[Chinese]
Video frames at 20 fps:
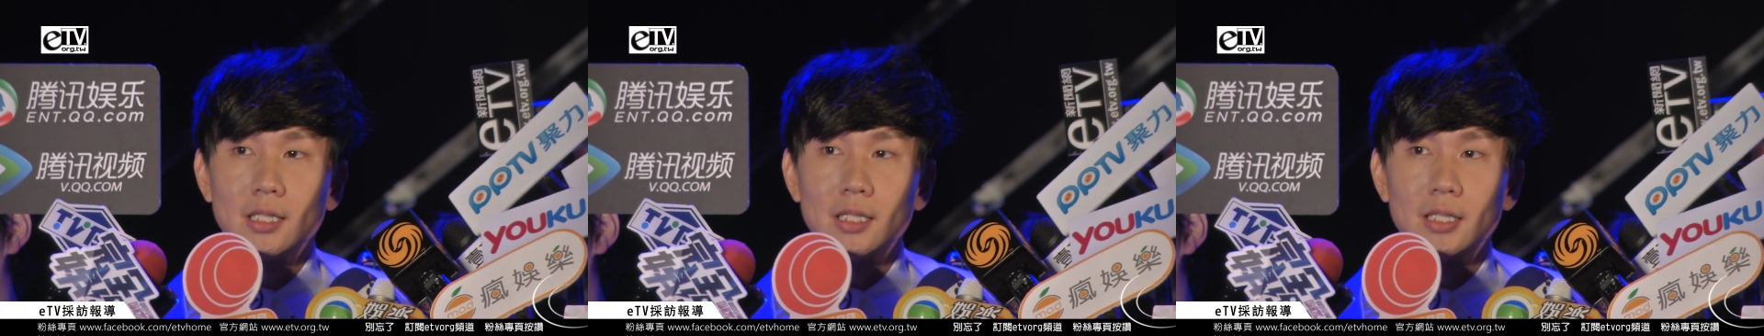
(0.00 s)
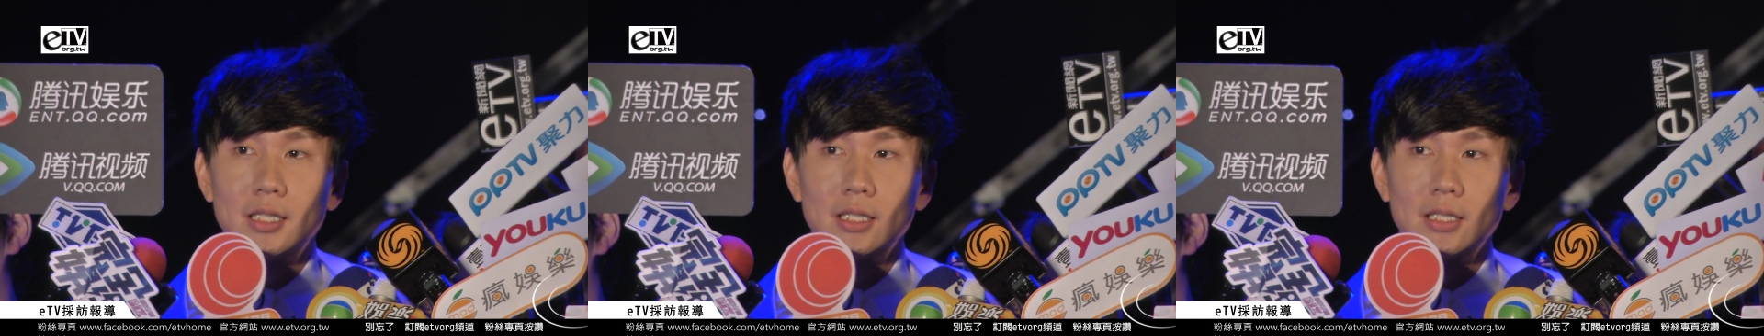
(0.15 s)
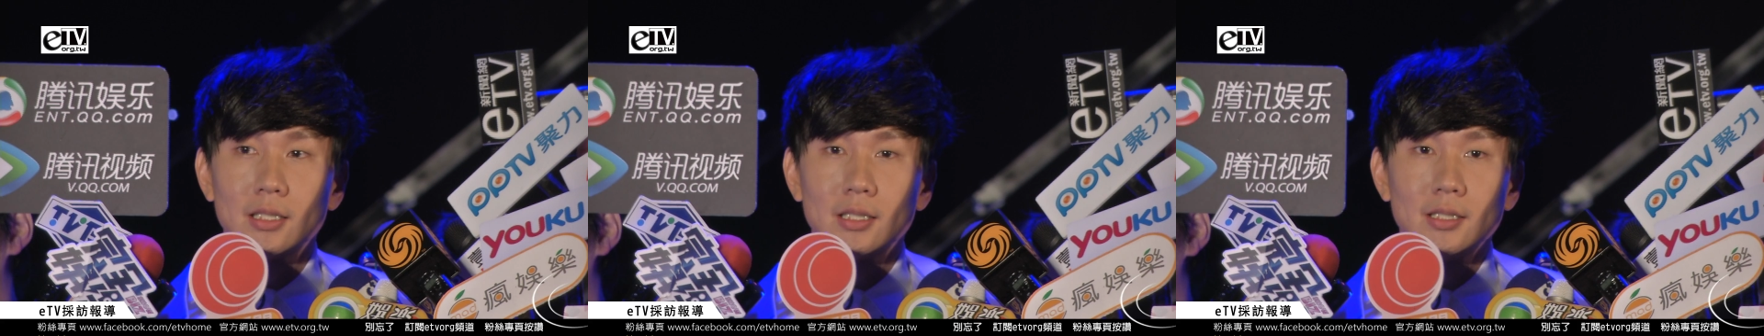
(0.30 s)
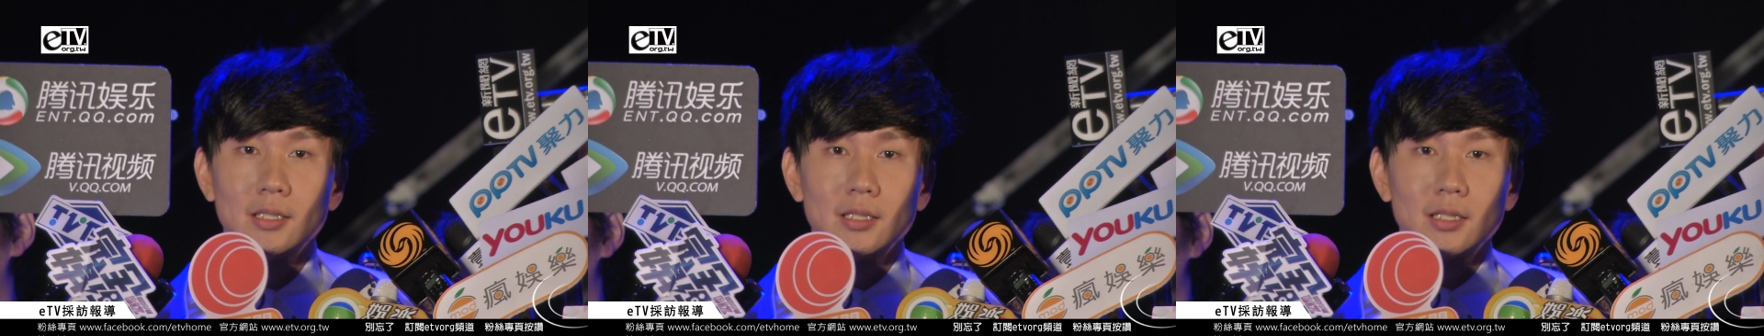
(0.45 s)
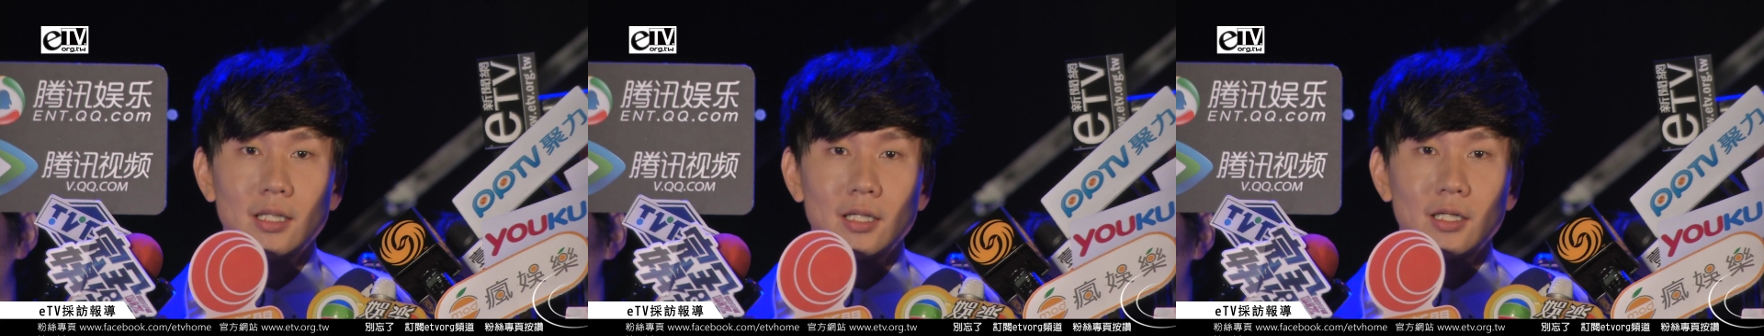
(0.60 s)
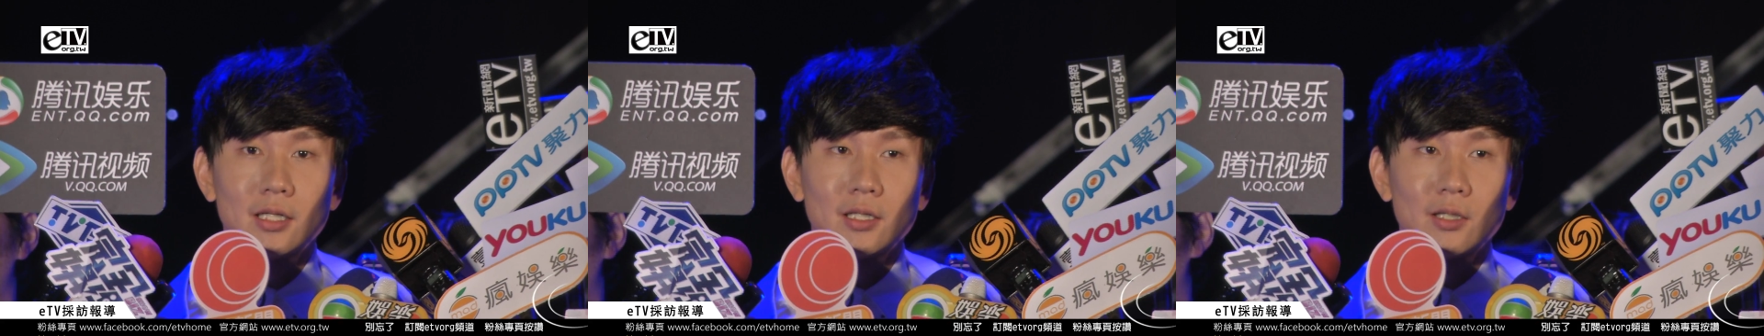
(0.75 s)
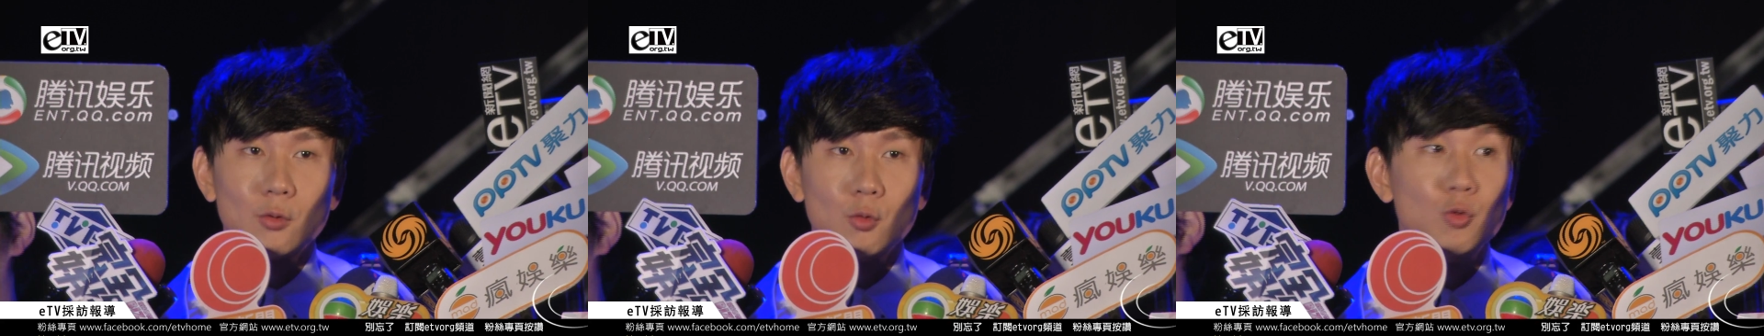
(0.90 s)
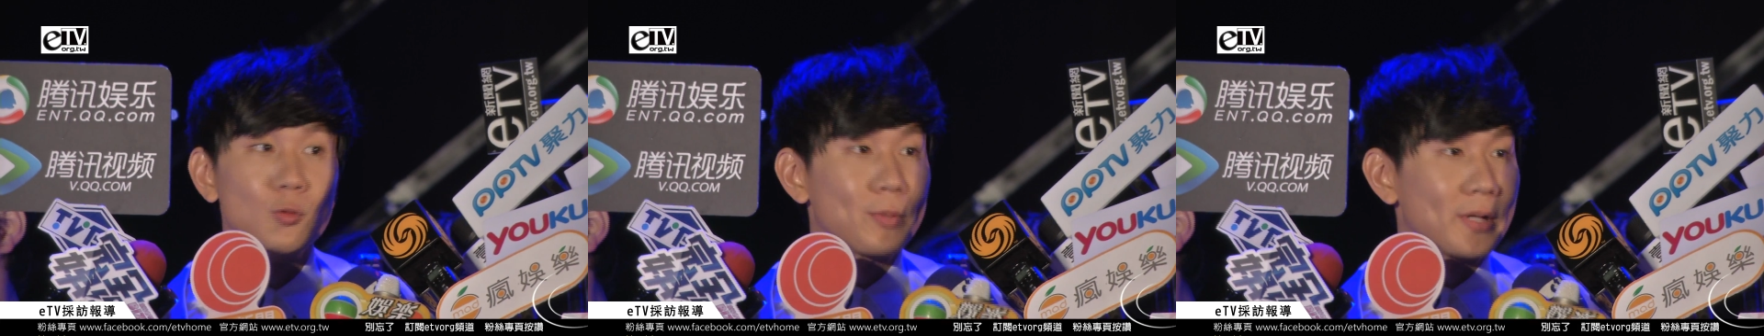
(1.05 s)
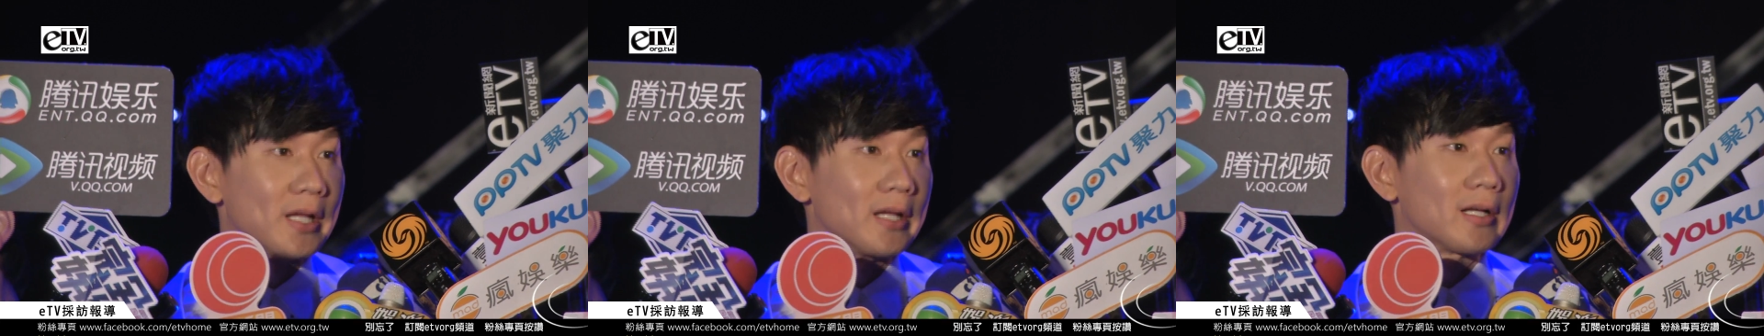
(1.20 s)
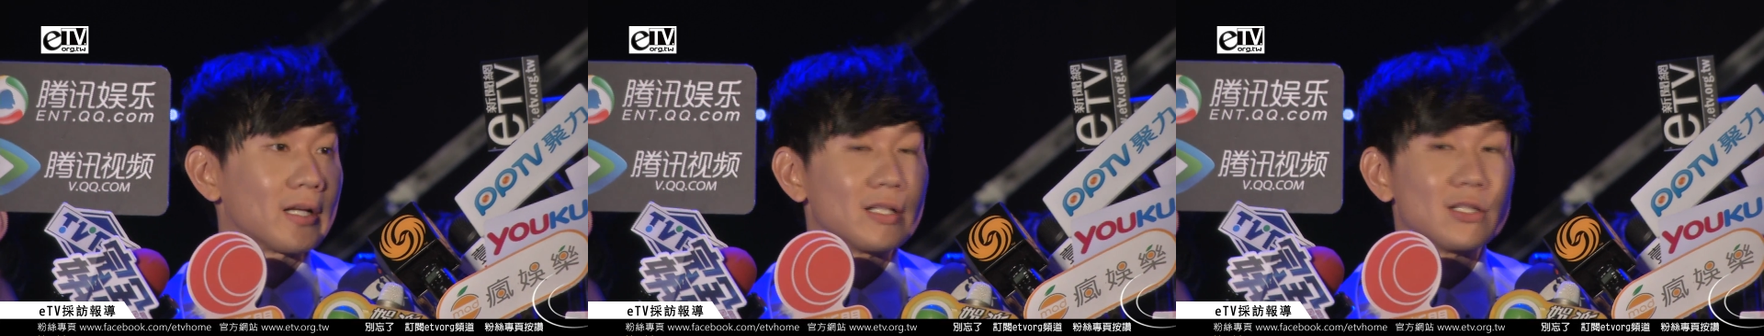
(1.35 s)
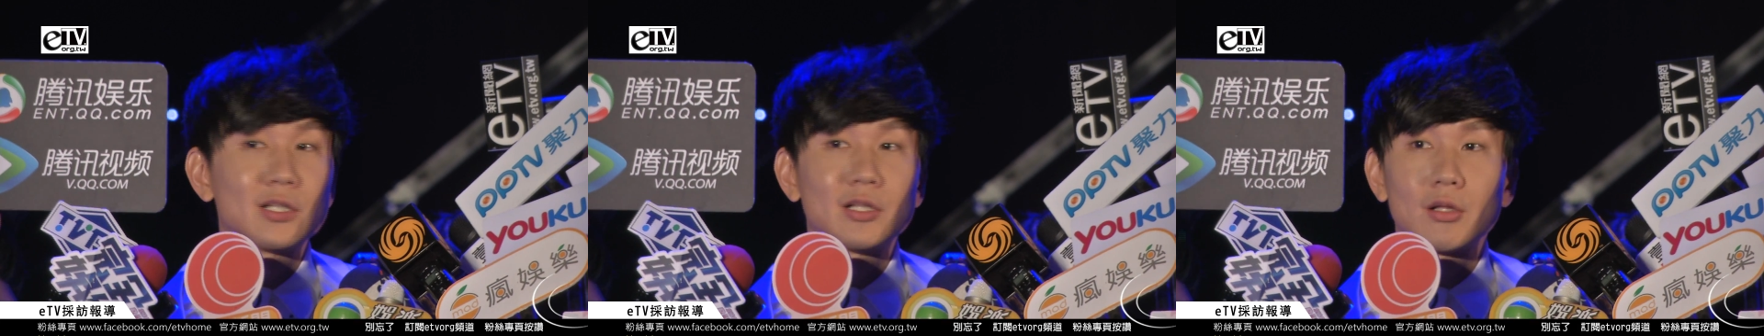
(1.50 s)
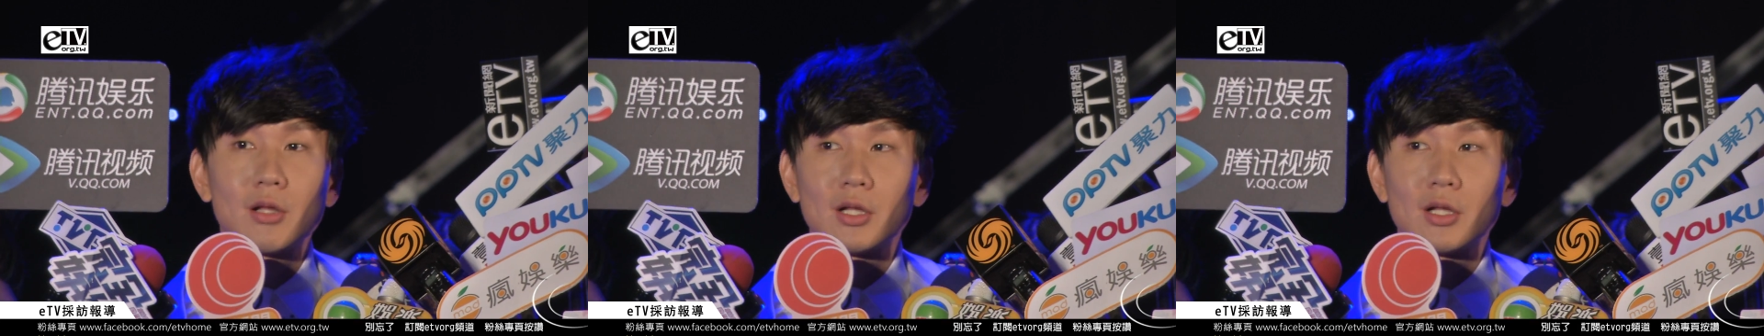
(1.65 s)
呃。呃，物品跟